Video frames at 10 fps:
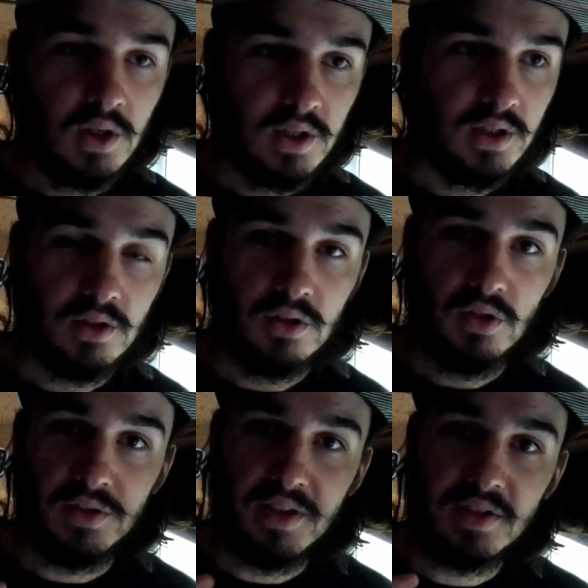
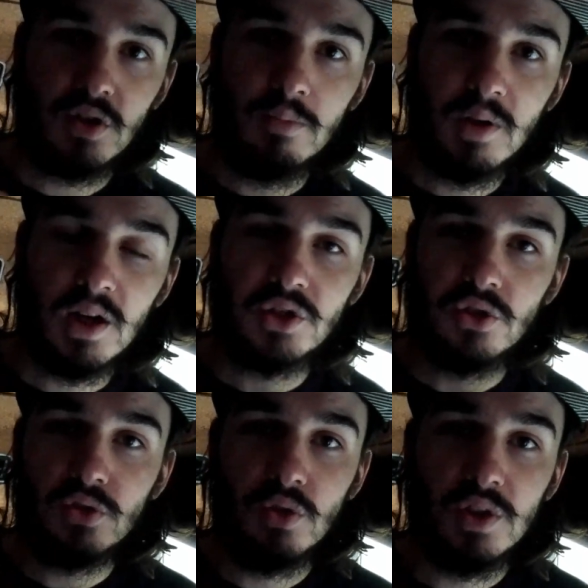d'assemblage
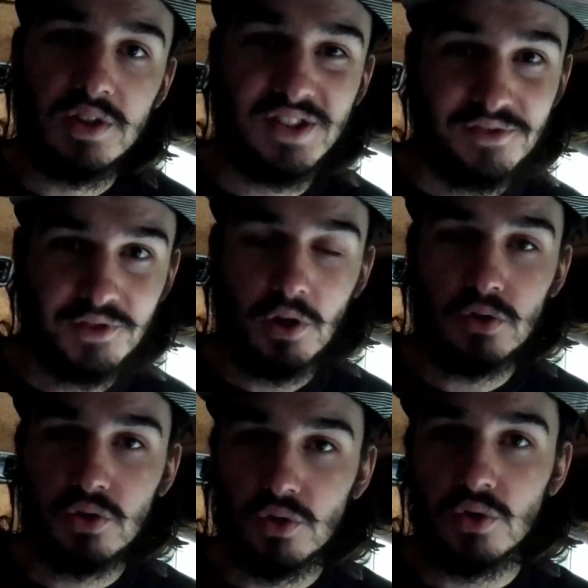entre les
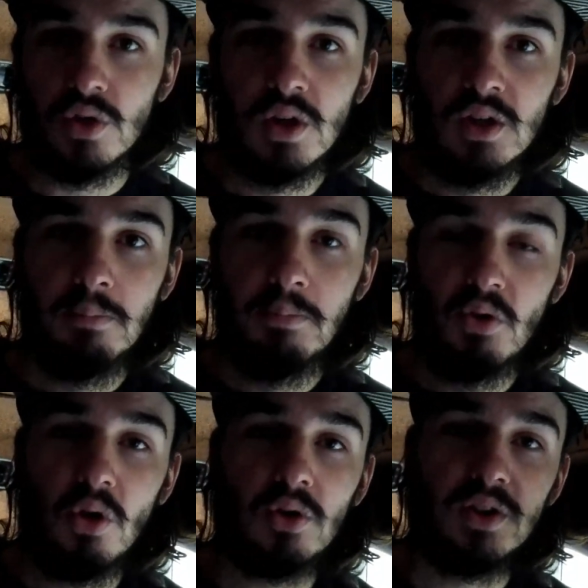différentes euh,
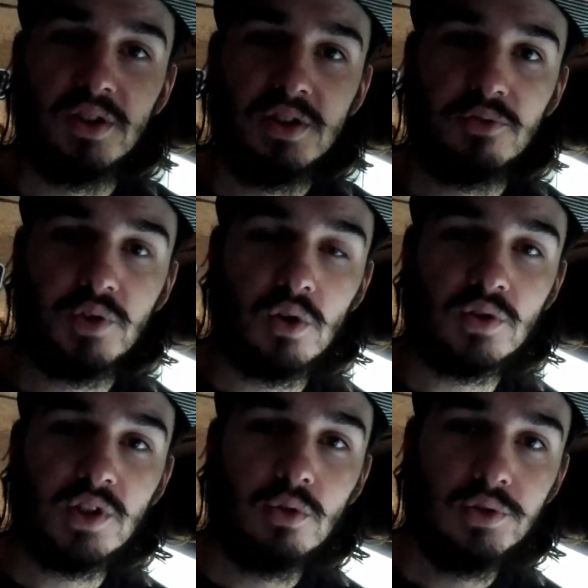plantes, les différents
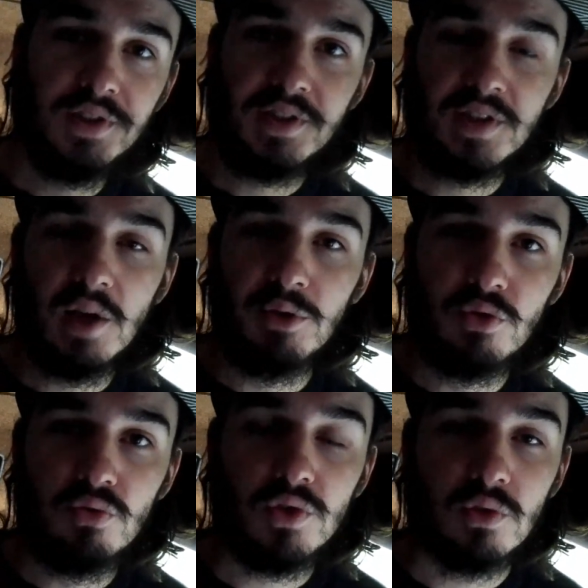écosystèmes et
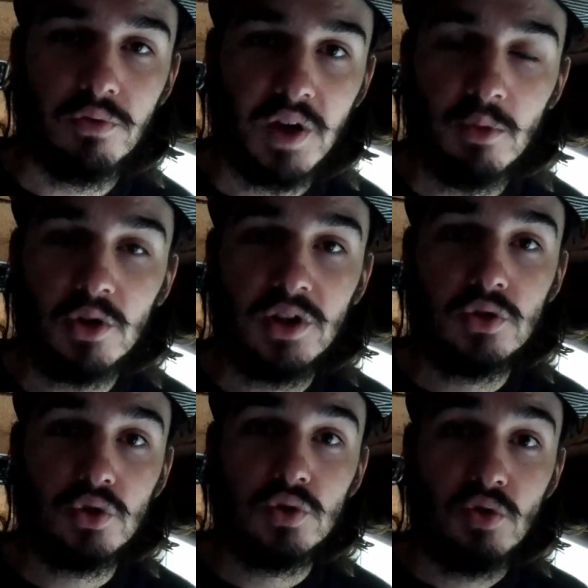tout. Ils ont vraiment quelque
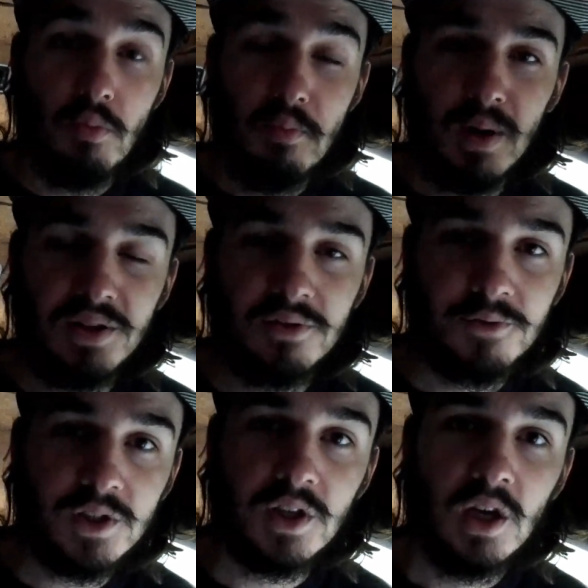chose de
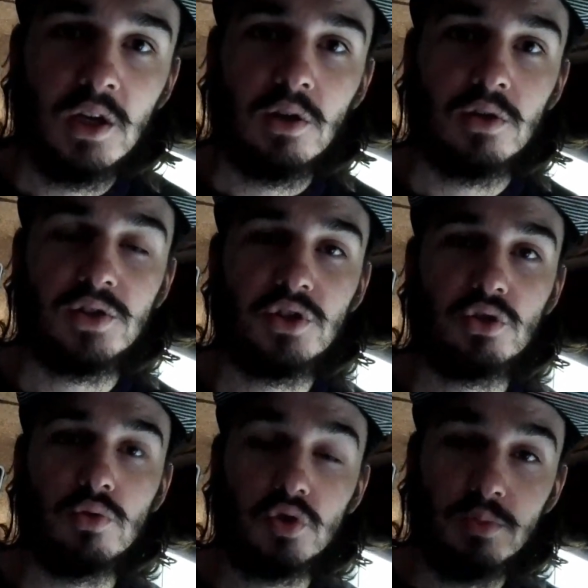magnifique. Euh, si je
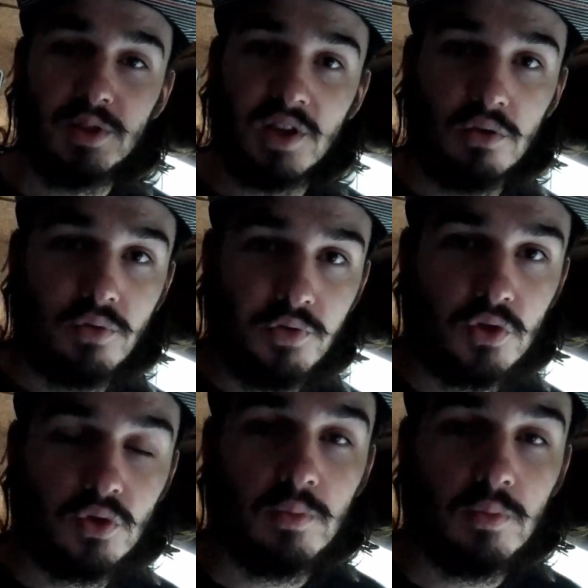trouve, je te mettrai une photo